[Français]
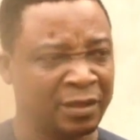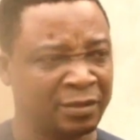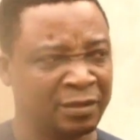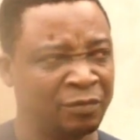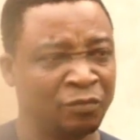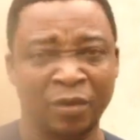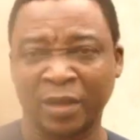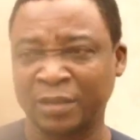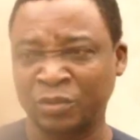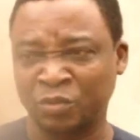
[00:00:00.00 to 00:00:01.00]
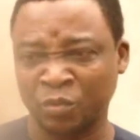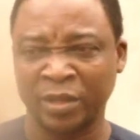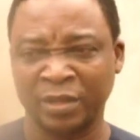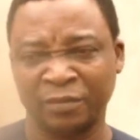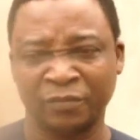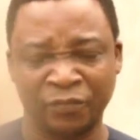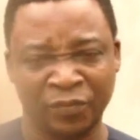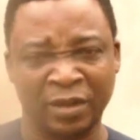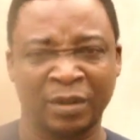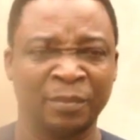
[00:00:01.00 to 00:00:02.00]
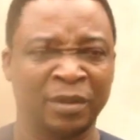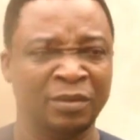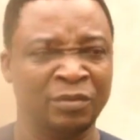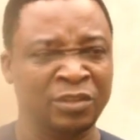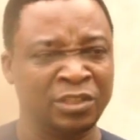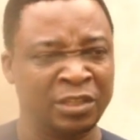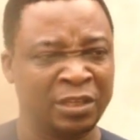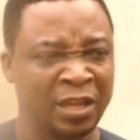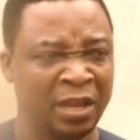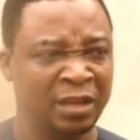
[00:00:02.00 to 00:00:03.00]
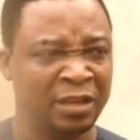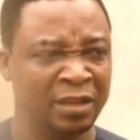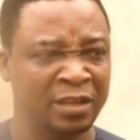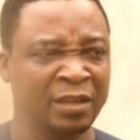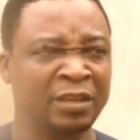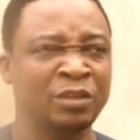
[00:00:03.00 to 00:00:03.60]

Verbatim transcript: c'est une voie qui joint finalement le Nigeria et